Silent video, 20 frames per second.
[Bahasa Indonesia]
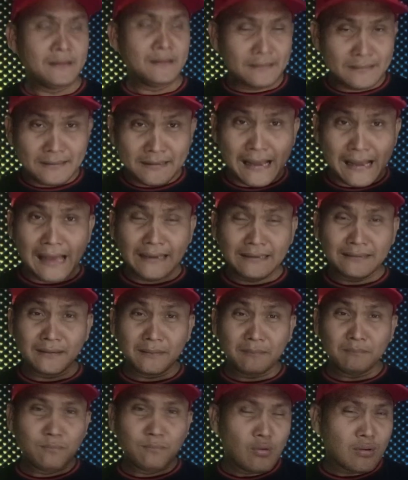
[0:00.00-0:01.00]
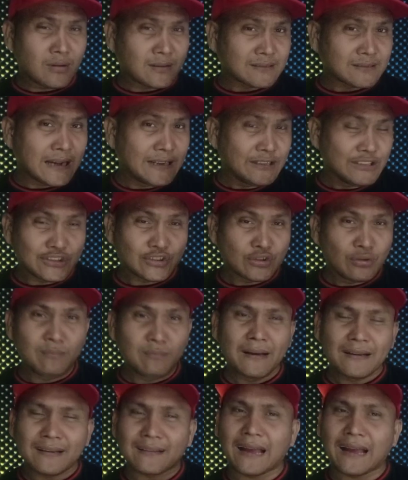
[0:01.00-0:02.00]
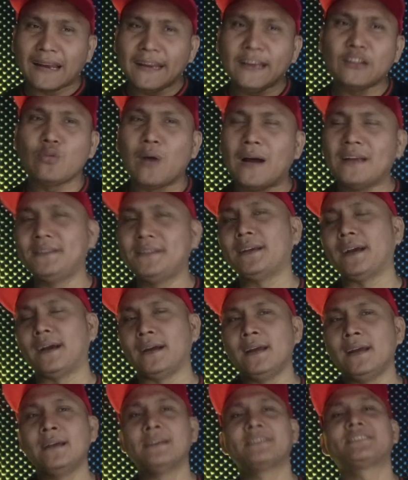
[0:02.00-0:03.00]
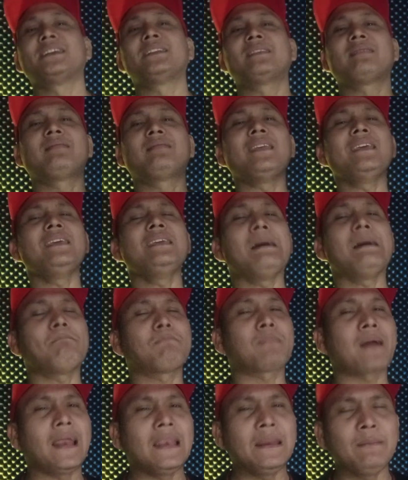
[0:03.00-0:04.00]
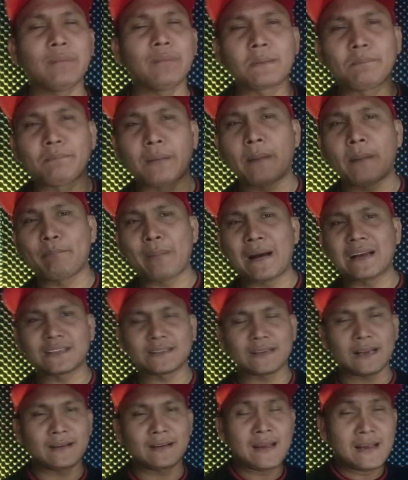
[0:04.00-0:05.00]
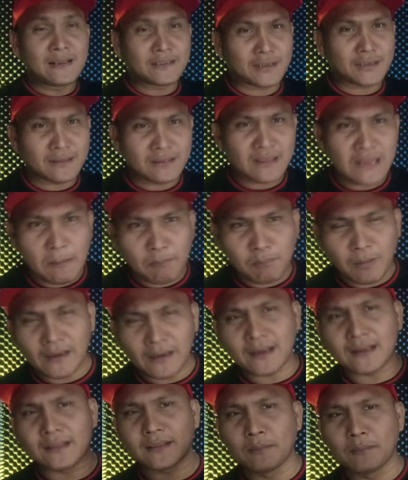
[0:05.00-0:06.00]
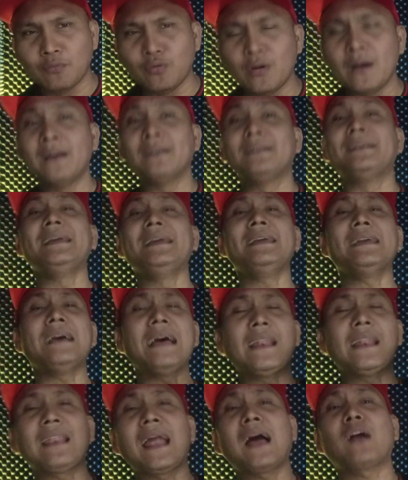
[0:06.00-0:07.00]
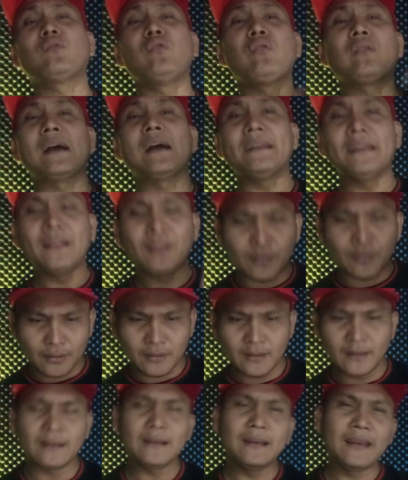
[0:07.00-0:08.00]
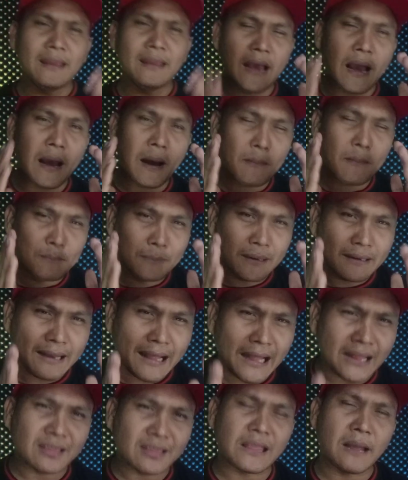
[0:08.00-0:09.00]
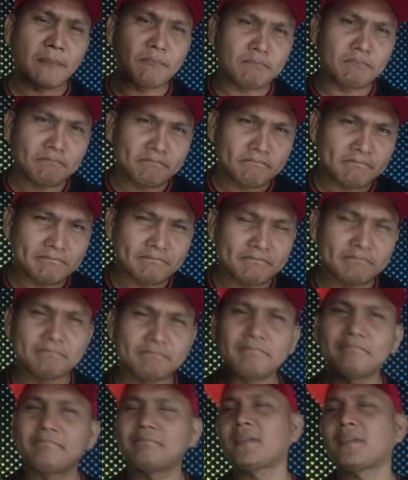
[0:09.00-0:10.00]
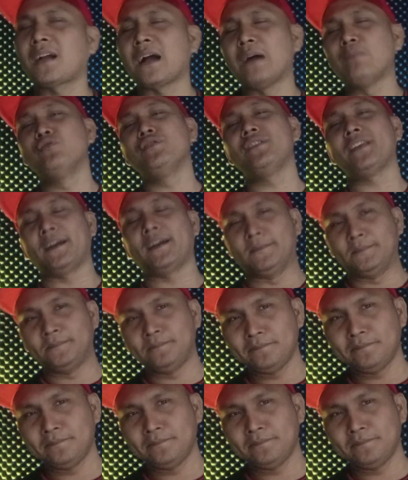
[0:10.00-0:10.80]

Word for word: dan bukan cuma kali itu aja. Setiap kali berpapasan, setiap kali ketemu, dia lakukan itu. Dia menatap kamunya.